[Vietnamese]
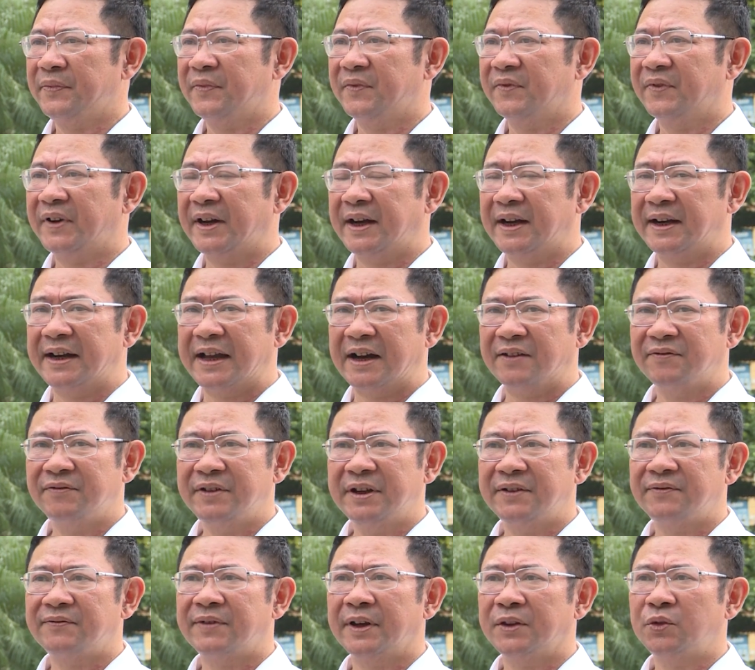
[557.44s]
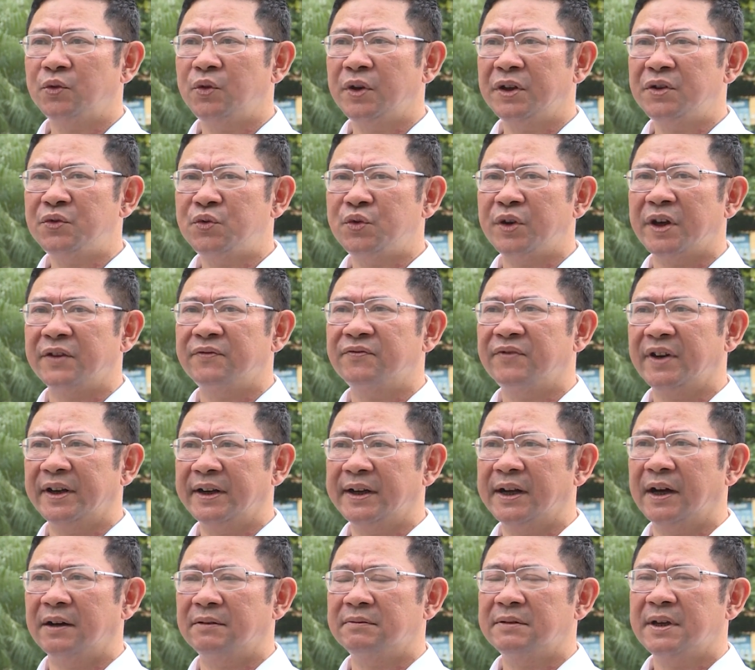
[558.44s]
và đảng viên phải tuyên truyền
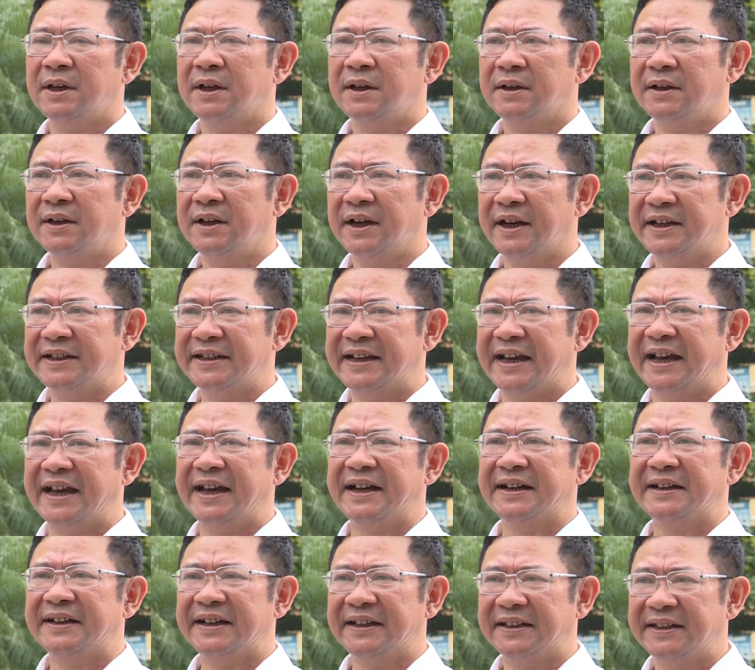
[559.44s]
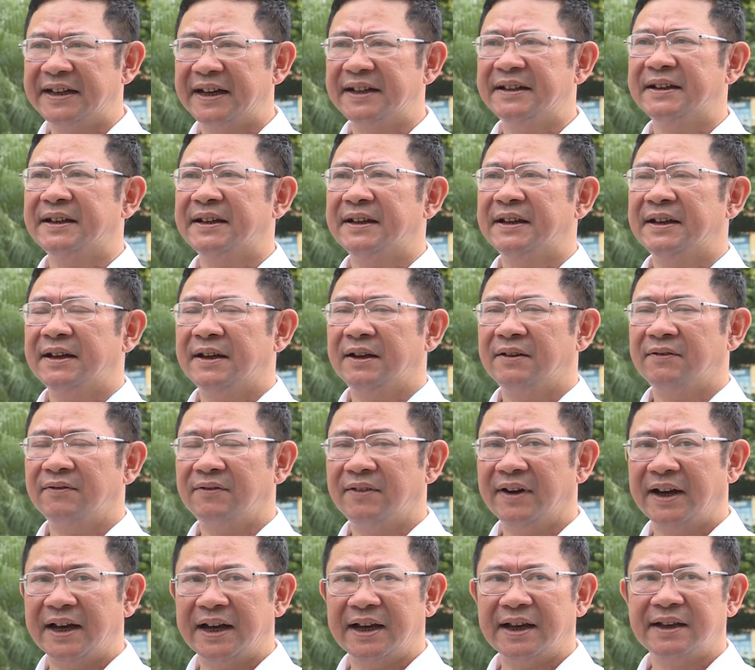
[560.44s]
vận động người nhà, người thân
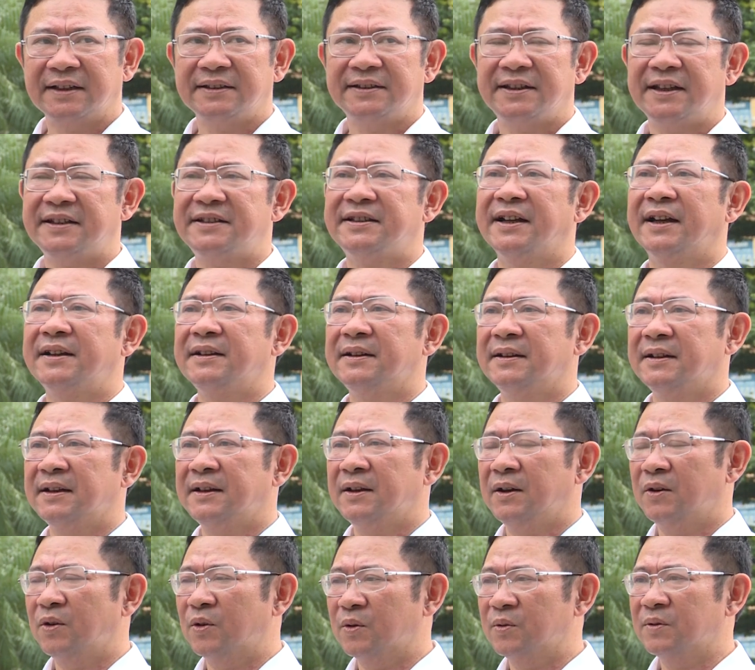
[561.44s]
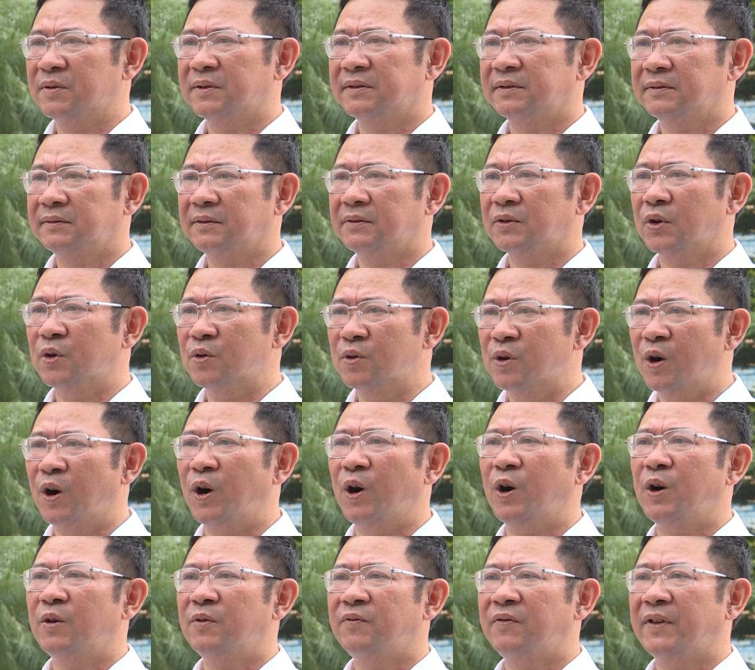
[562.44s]
và nhân dân ủng ủng
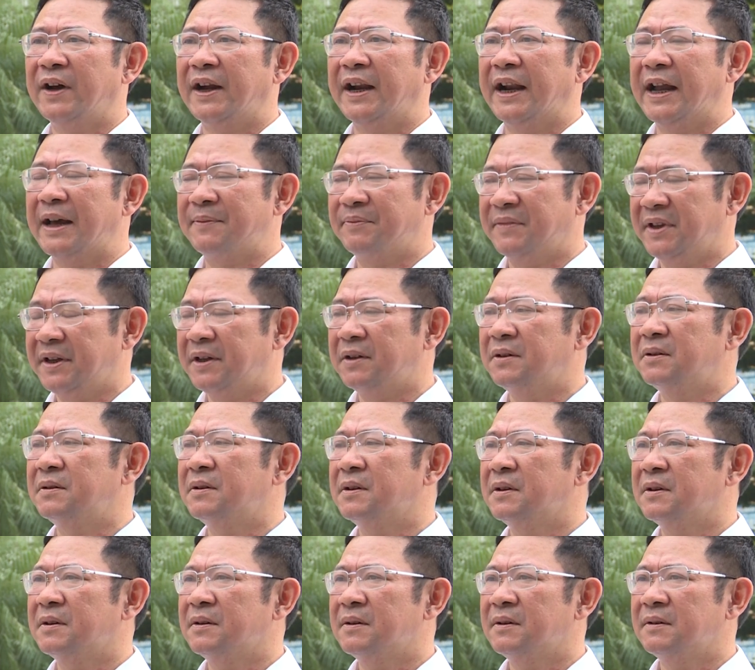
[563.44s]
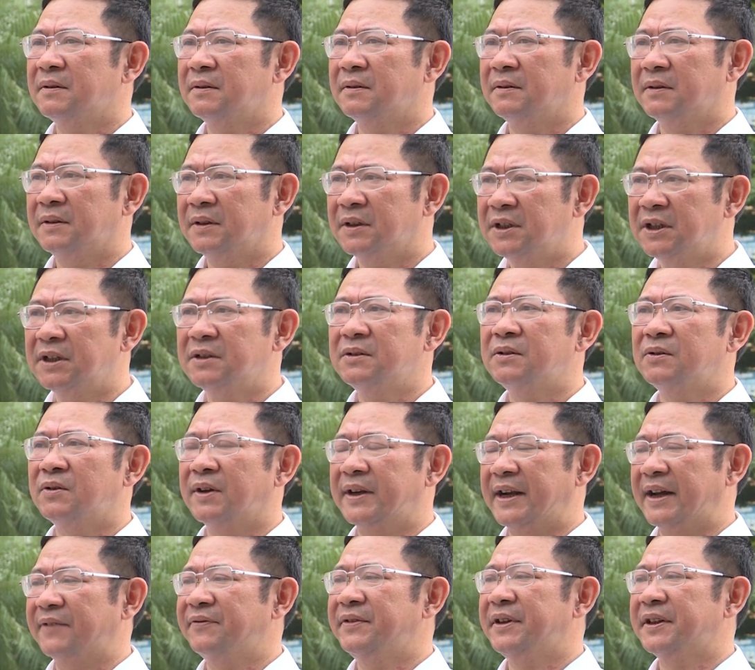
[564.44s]
hộ và làm theo gương
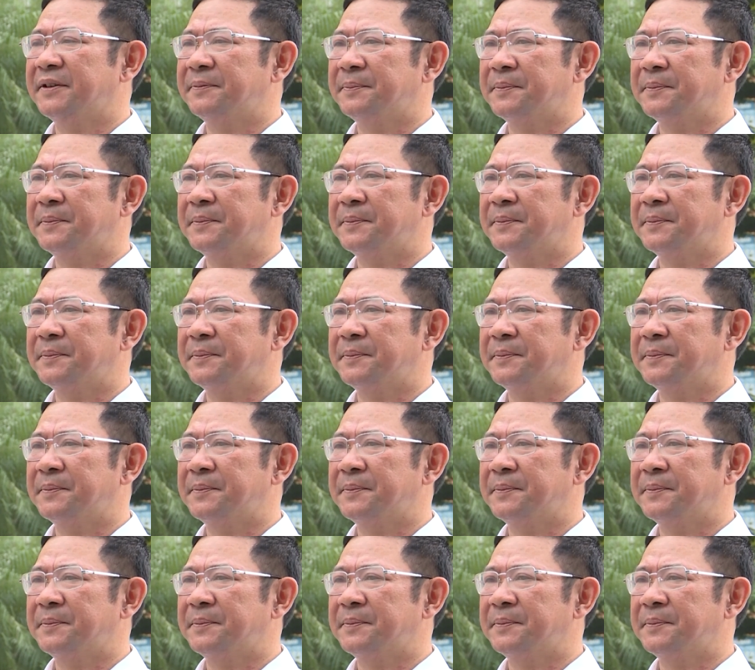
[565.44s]
của đảng viên.